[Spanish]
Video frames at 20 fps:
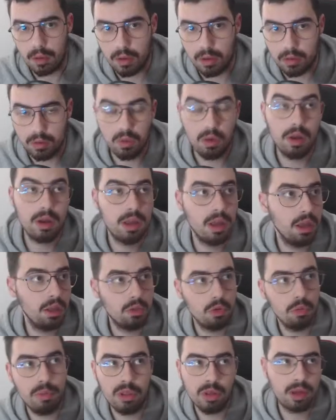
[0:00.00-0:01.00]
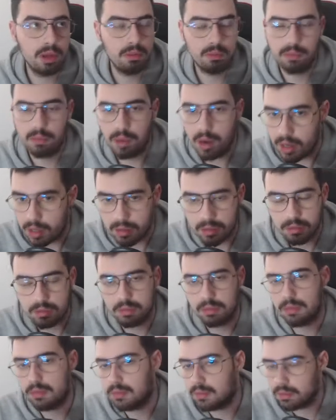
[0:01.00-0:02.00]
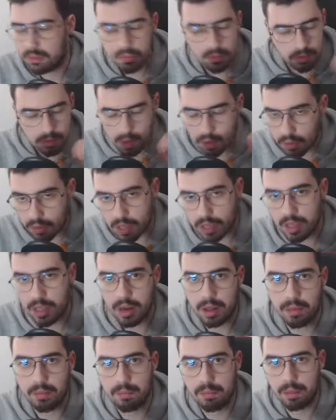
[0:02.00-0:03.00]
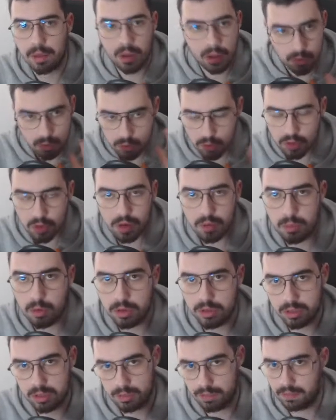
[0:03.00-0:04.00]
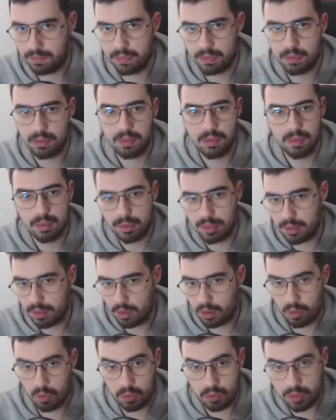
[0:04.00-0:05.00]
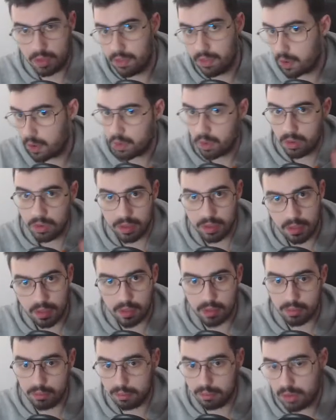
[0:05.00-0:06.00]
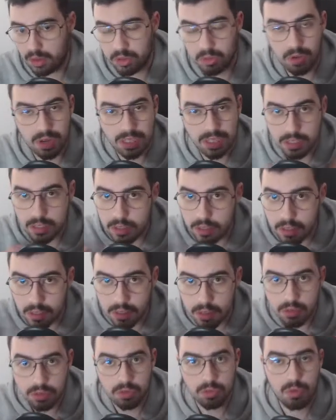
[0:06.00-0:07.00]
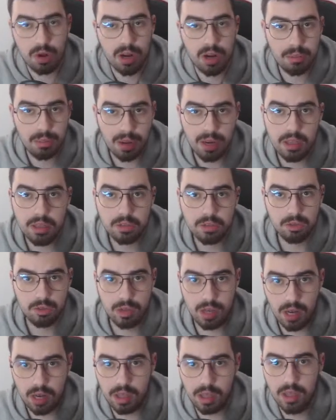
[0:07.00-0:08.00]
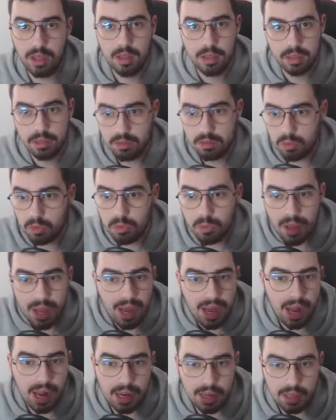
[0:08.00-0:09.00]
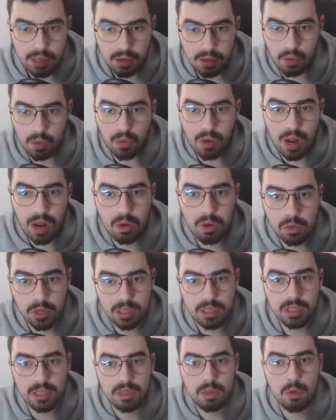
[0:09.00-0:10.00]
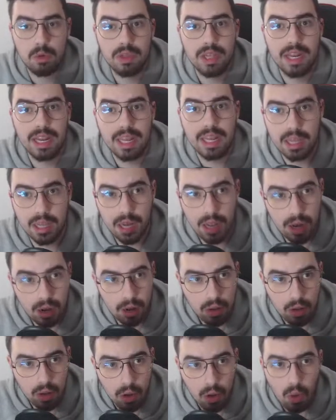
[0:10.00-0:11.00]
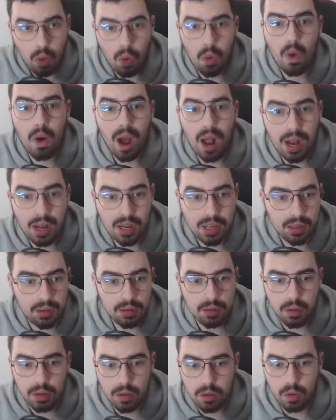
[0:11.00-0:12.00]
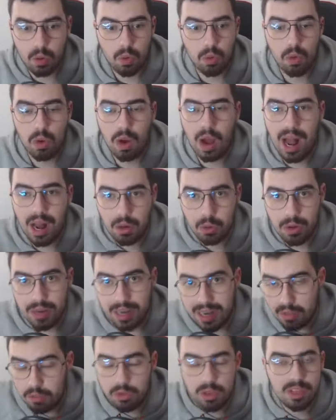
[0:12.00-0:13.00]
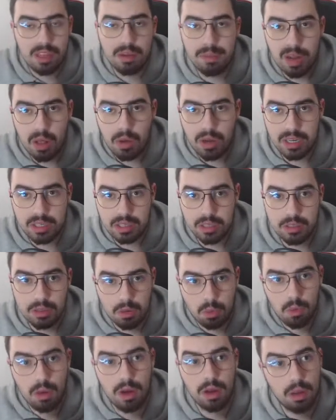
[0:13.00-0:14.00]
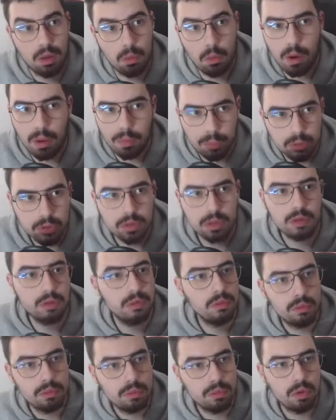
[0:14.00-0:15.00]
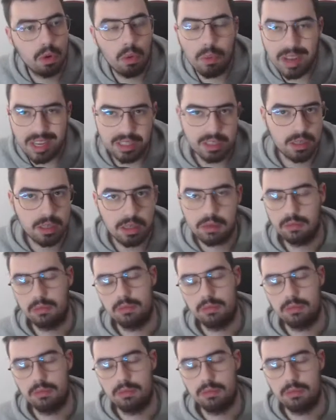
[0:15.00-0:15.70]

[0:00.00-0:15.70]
No, es que es estúpido, que... Vale, di lo que quieras, pero es que funcionamos así. O lo entiendes o no lo entiendes, pero esto es así. Somos animales sociales. Tú ves a alguien con algo que a ti te gustaría tener o a alguien con algo que le da un determinado caché y dices, guau, qué guapo, tío, lo voy a seguir.